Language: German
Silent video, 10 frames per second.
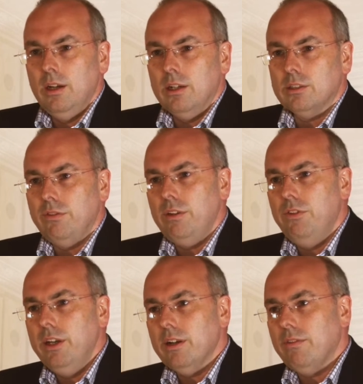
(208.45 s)
Also wenn
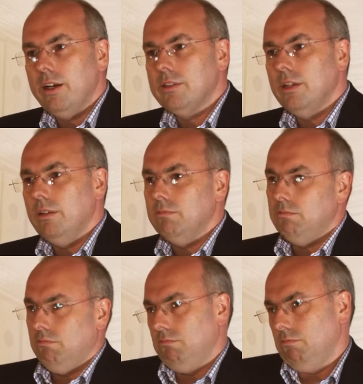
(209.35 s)
wir quasi
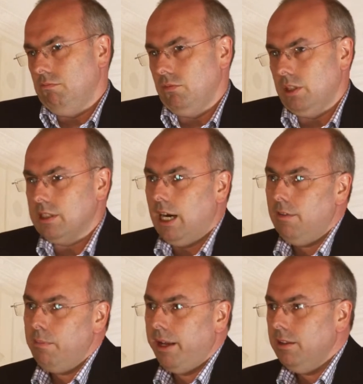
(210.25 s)
das
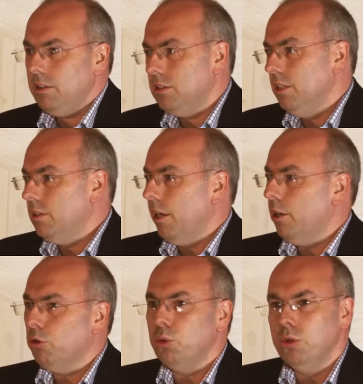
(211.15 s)
Government ist hinter
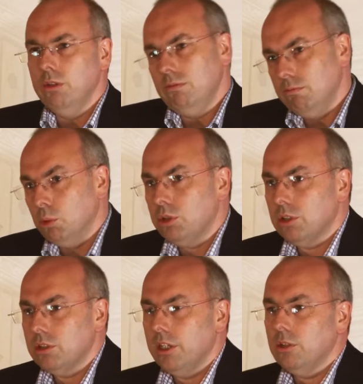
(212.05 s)
einer Tür, muss
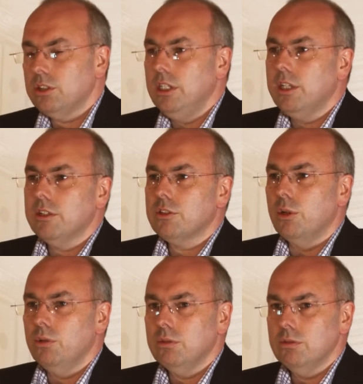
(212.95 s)
es auch sein aus
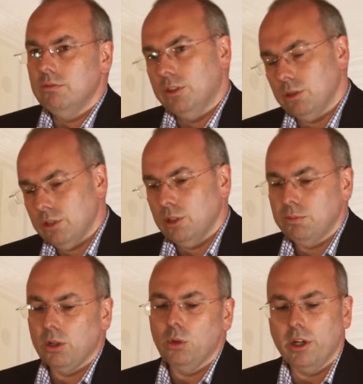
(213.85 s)
Sicherheitsgründen. Wie gesagt, es
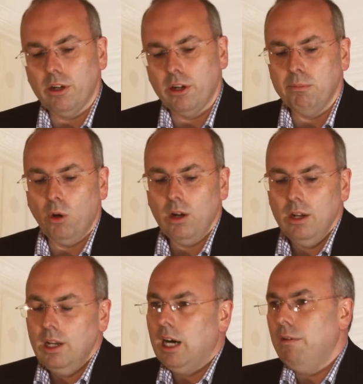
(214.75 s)
kommt dann auch eine Mauer.
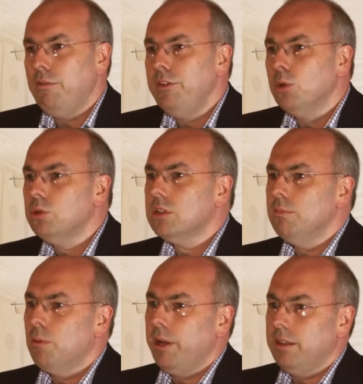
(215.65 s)
Aber wie nutzt
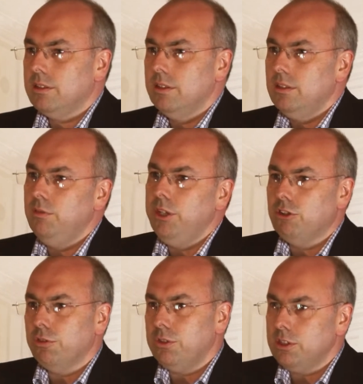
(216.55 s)
im Moment die
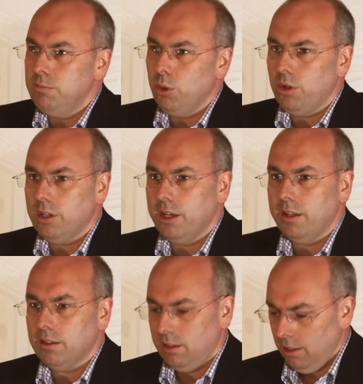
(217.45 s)
Wirtschaft diese
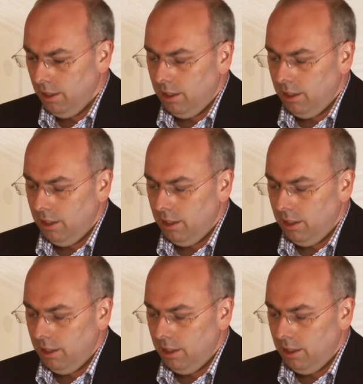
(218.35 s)
Möglichkeiten?